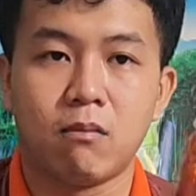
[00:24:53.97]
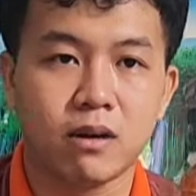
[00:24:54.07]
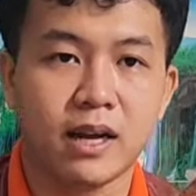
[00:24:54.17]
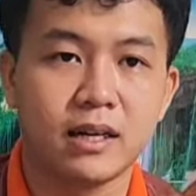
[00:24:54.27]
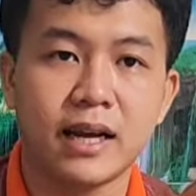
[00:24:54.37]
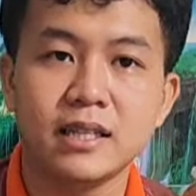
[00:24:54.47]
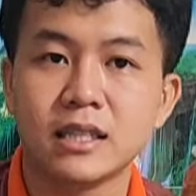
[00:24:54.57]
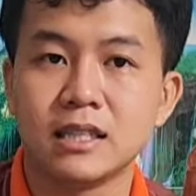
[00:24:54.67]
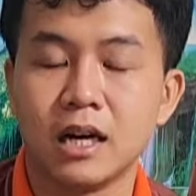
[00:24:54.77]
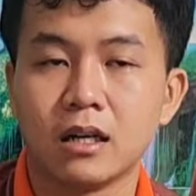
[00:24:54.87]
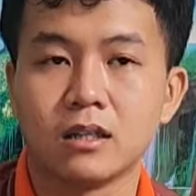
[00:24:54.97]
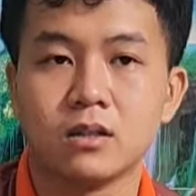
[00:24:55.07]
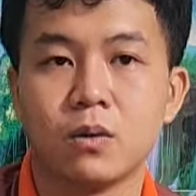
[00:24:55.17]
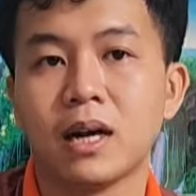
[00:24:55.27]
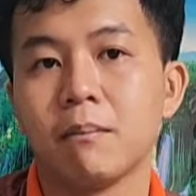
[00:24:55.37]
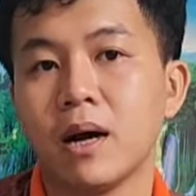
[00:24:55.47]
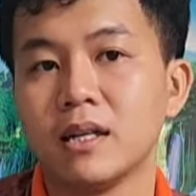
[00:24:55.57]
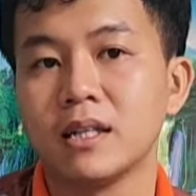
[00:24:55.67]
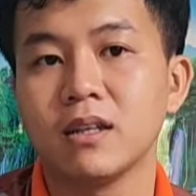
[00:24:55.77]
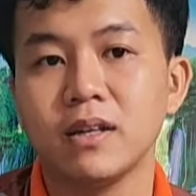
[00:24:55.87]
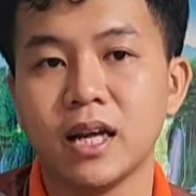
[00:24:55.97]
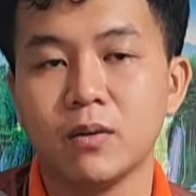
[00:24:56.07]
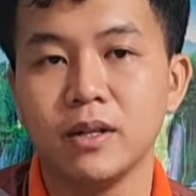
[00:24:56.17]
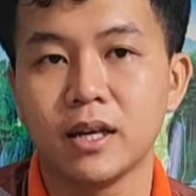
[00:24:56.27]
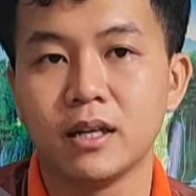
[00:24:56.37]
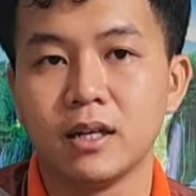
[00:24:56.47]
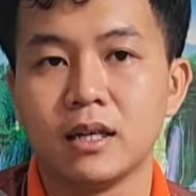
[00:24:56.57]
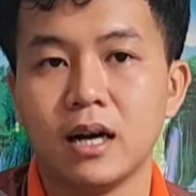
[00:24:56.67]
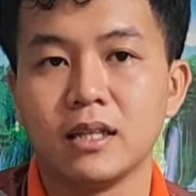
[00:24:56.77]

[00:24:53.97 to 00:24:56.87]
Mật ong này lấy từ gừng của Nam bên ở trên đó về đó quý vị,